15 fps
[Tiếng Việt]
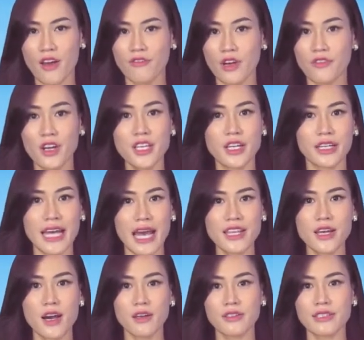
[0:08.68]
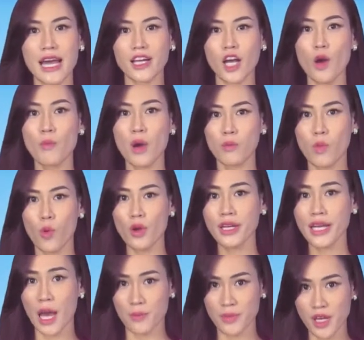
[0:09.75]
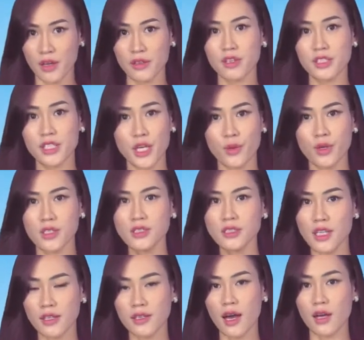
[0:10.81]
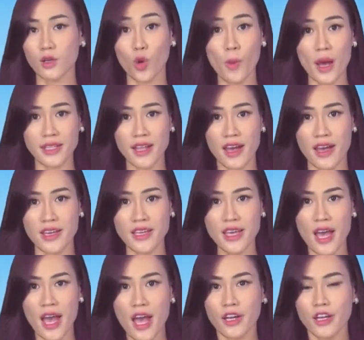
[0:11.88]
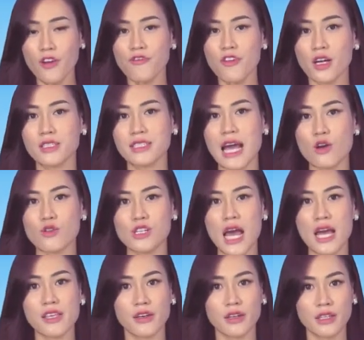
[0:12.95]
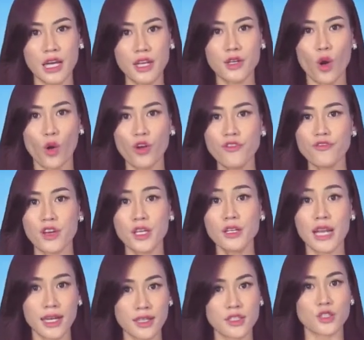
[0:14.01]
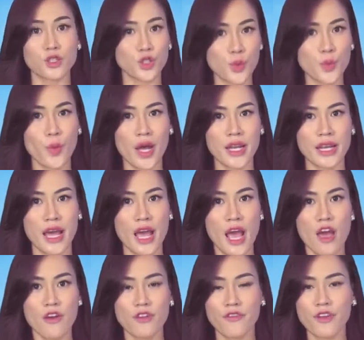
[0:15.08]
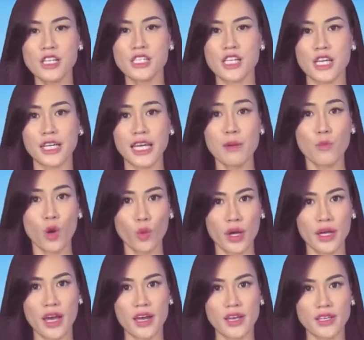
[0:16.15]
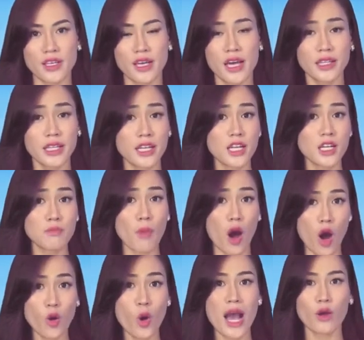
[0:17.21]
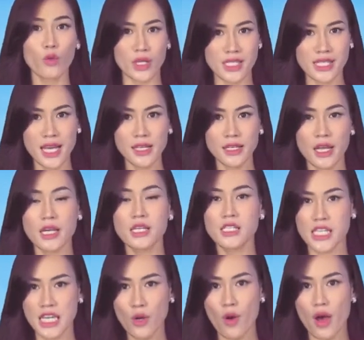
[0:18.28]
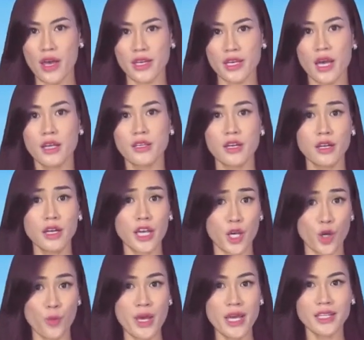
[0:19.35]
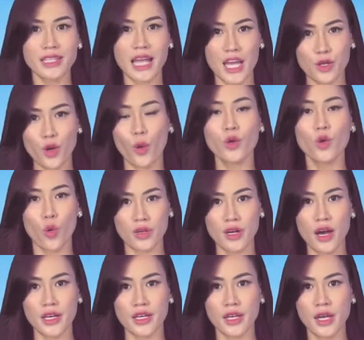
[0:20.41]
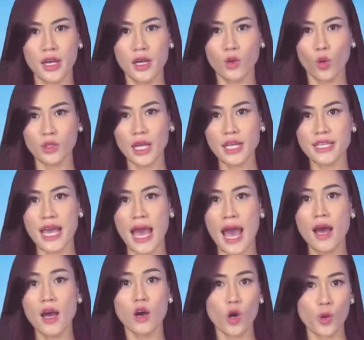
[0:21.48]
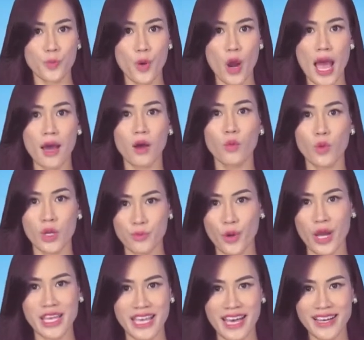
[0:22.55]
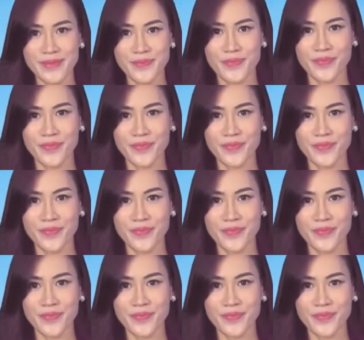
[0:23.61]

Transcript: Và với những cá nhân đang có mong muốn cảm nhận được chiều hướng tinh thần của bản thể, góp phần tạo ra những kết nối với năng lượng xung quanh và phát triển các mối quan hệ, thì đừng bỏ qua quyển sách Trí huệ, những hiểu biết thay đổi cuộc đời của tác giả Oprah Winfrey nhé.